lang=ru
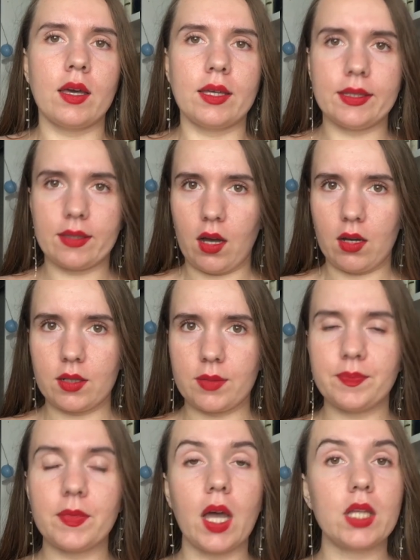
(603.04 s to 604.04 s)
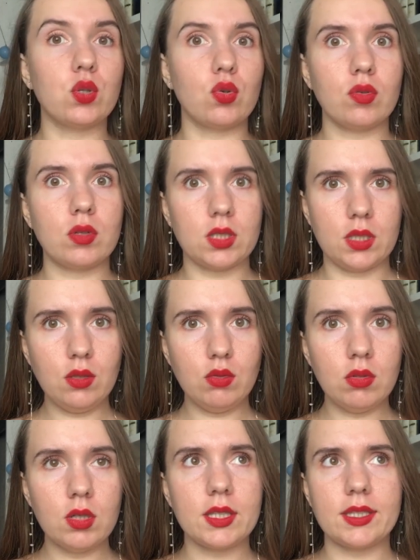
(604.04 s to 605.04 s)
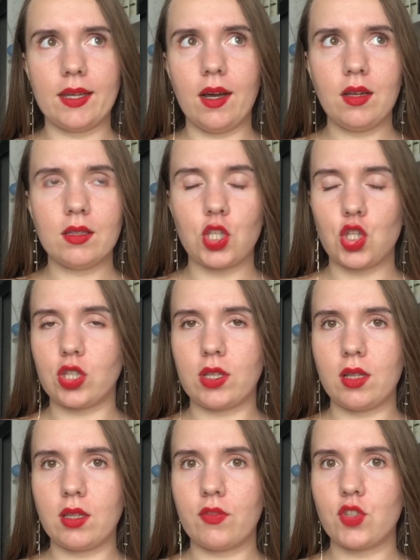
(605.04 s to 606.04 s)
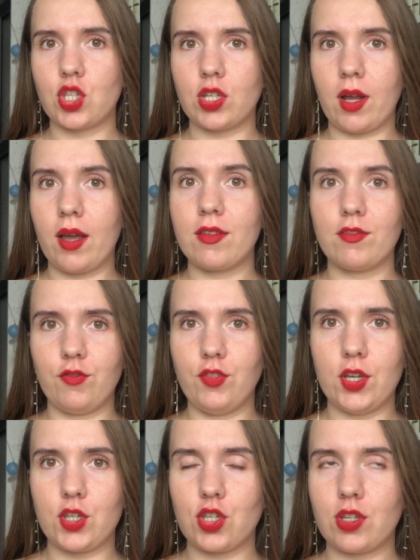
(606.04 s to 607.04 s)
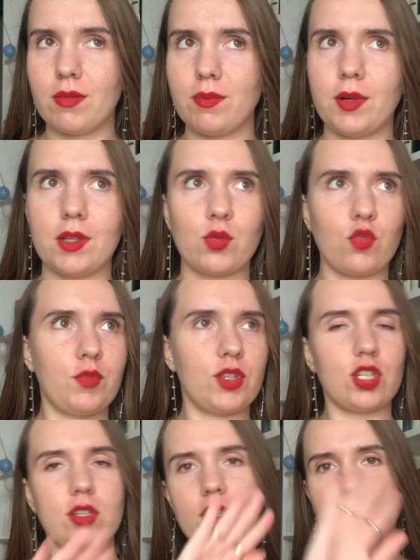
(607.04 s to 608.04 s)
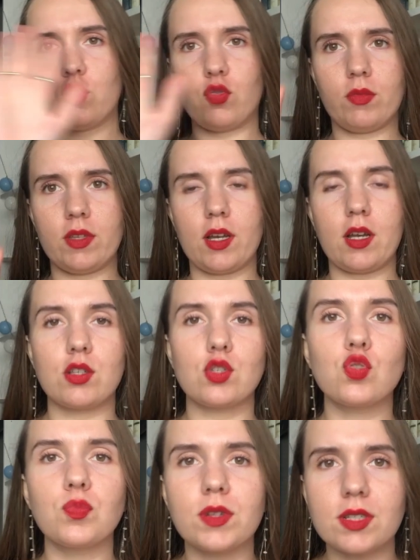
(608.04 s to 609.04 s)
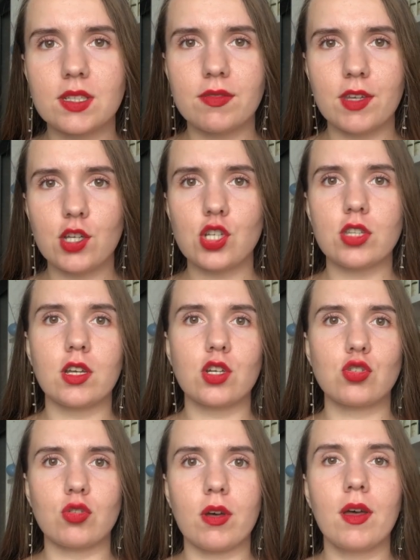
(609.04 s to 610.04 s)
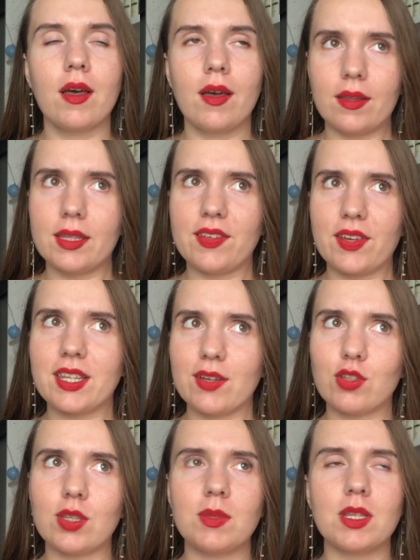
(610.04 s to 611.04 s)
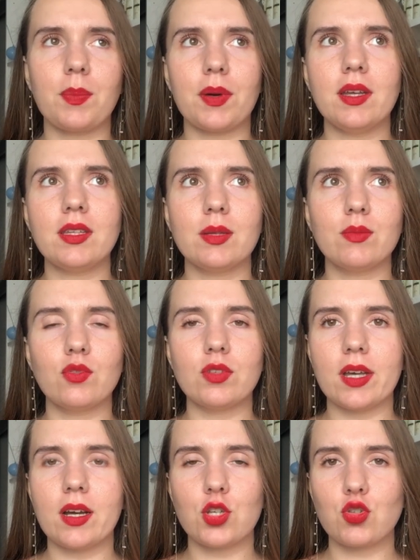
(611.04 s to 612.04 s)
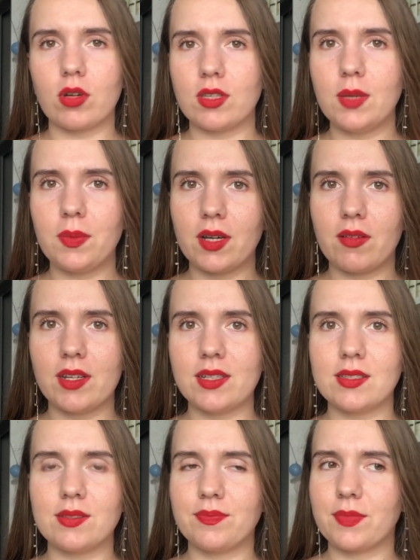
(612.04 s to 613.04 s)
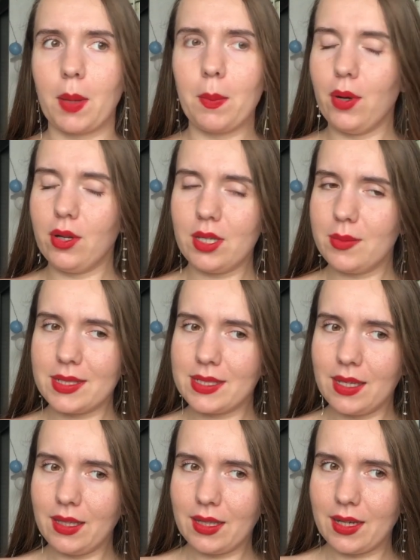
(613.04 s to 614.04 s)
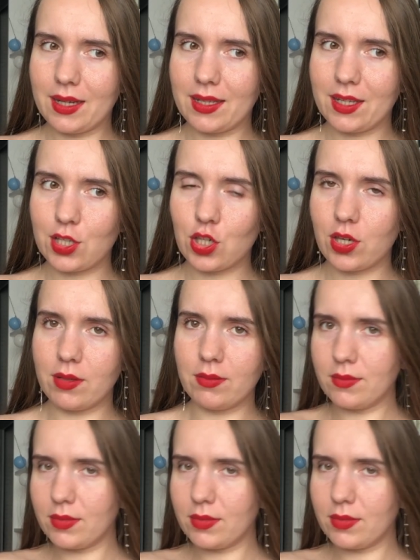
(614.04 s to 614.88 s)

Итак, эту книгу я дочитала вчера вечером, поэтому впечатление у меня супер свежее, так что, наверное, вот именно поэтому я хочу о ней поговорить более эмоционально, чем